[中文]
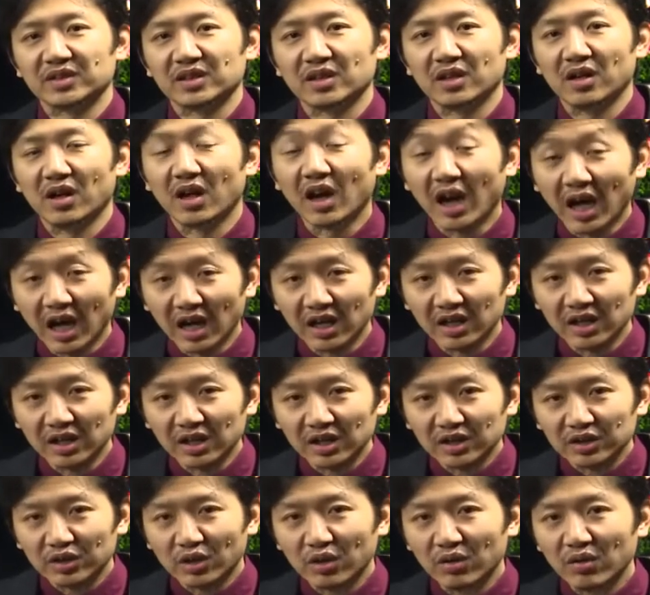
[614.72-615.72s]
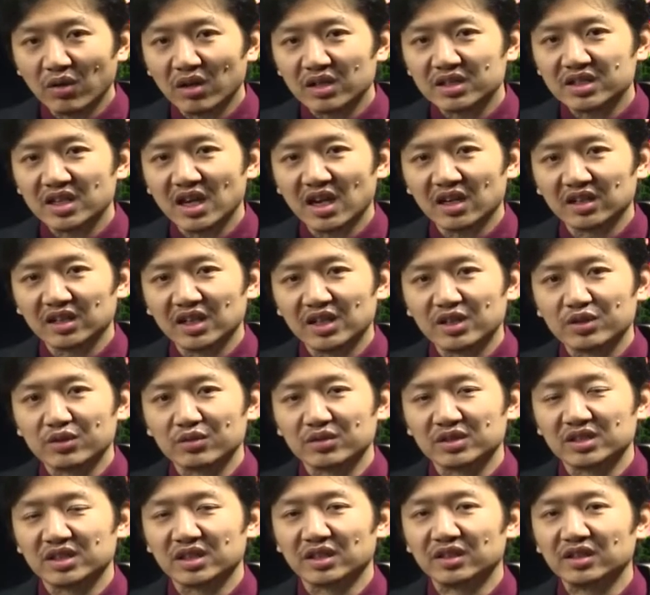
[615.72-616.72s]
好了，通过这样的一
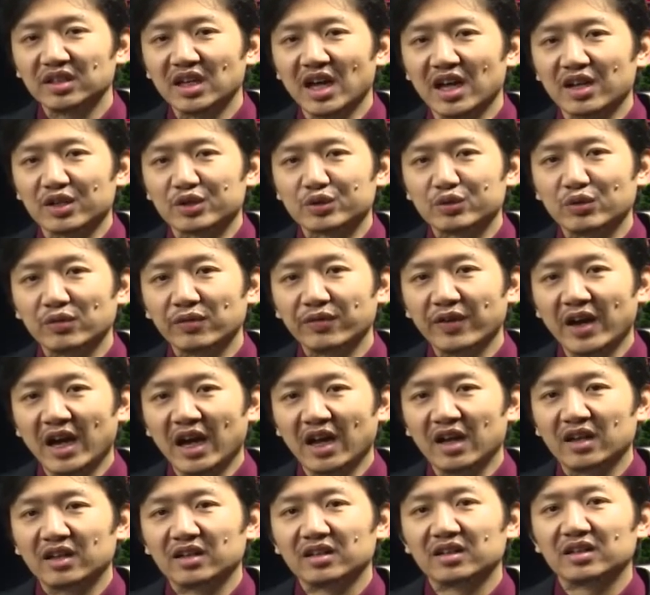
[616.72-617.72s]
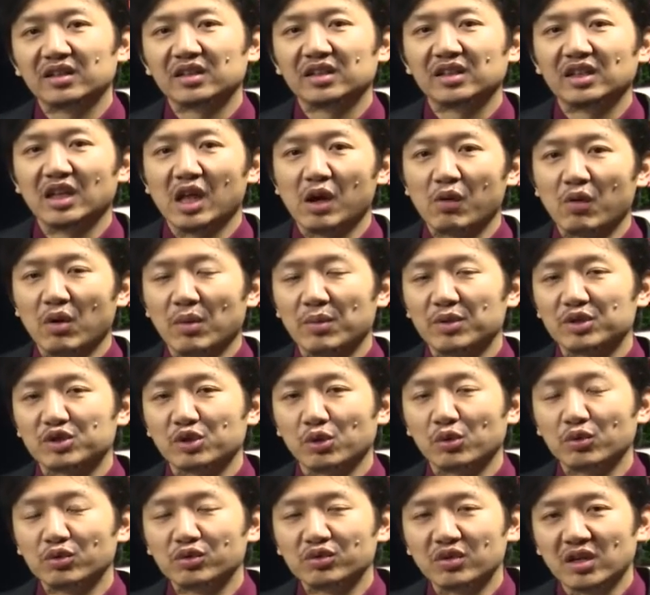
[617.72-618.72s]
种情感抒发，那我们
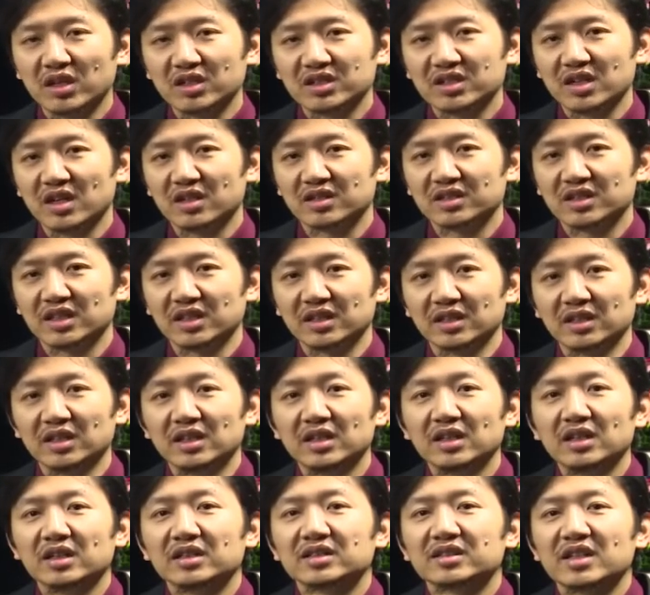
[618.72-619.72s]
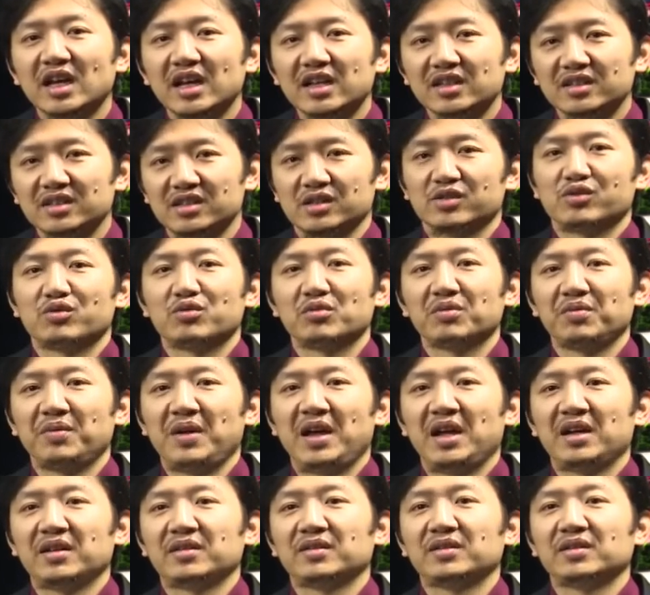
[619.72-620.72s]
重装上阵，再次出
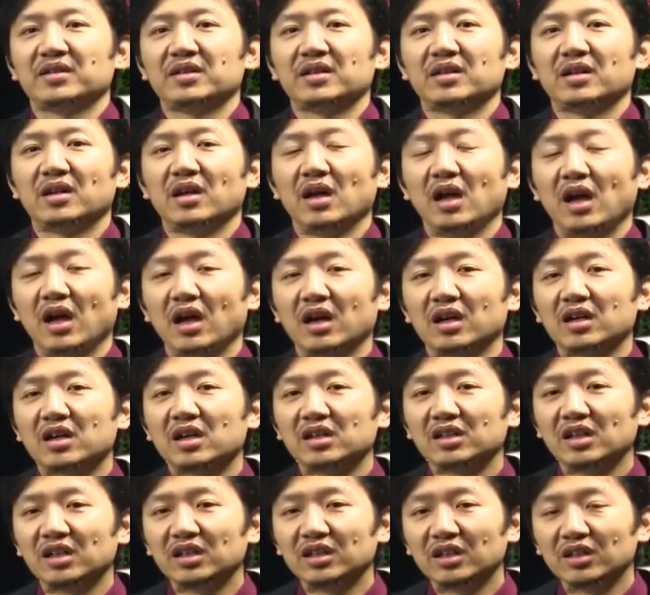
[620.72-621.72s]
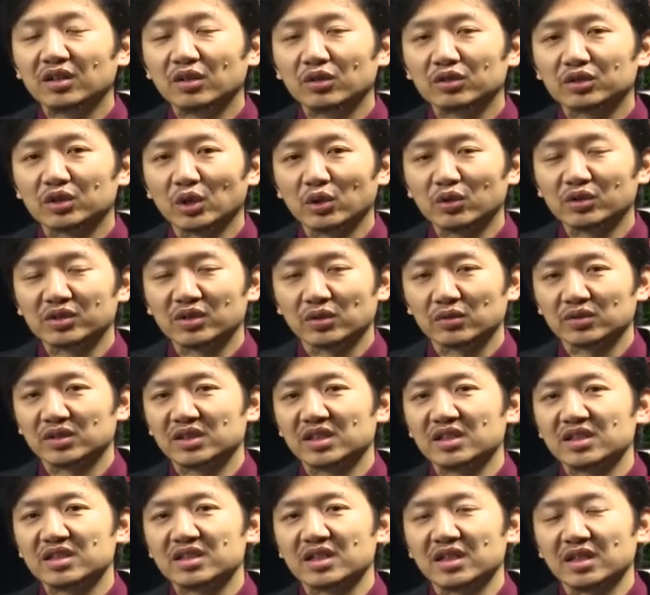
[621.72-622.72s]
发，啊，可能能够抖擞
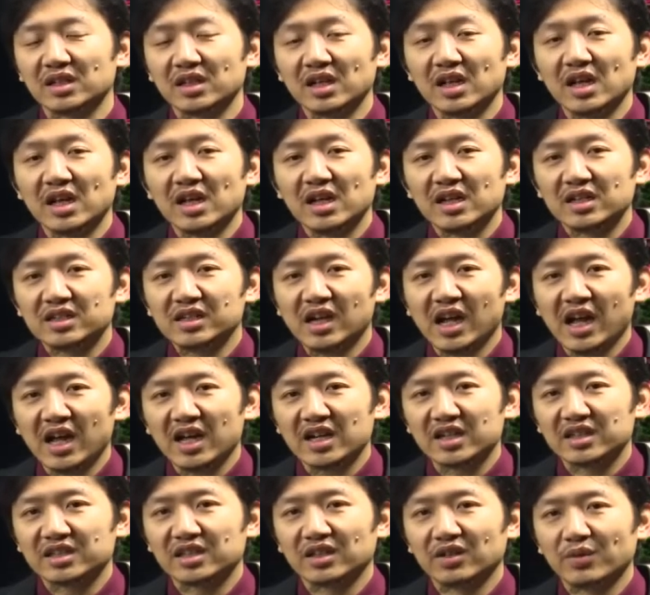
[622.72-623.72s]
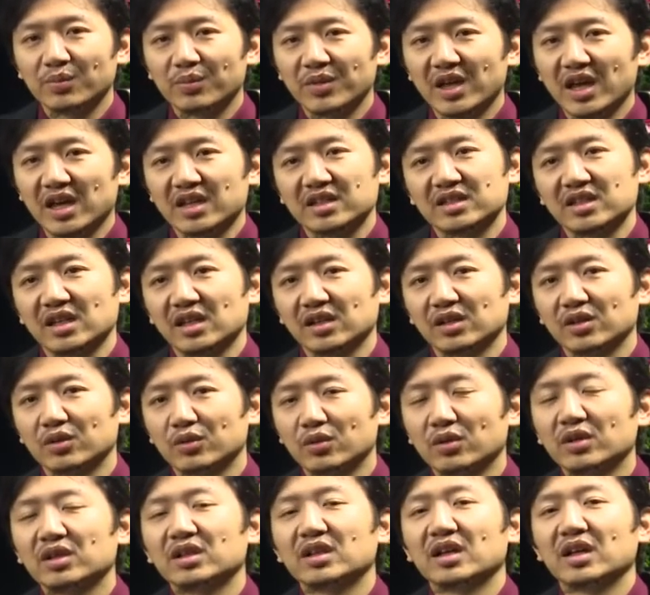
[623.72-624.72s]
精神，战胜面前的
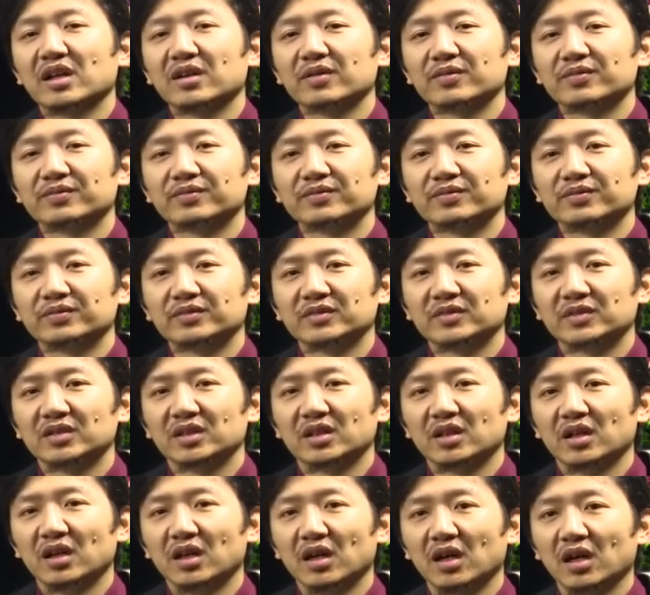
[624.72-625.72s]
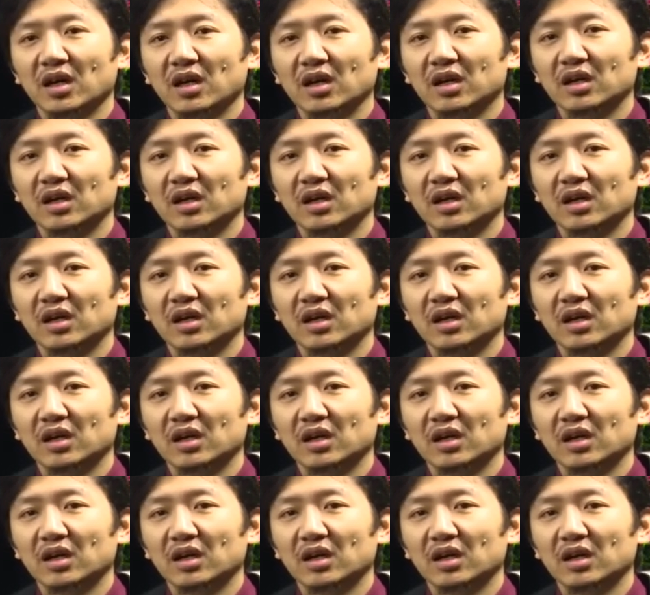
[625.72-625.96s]
困难。啊，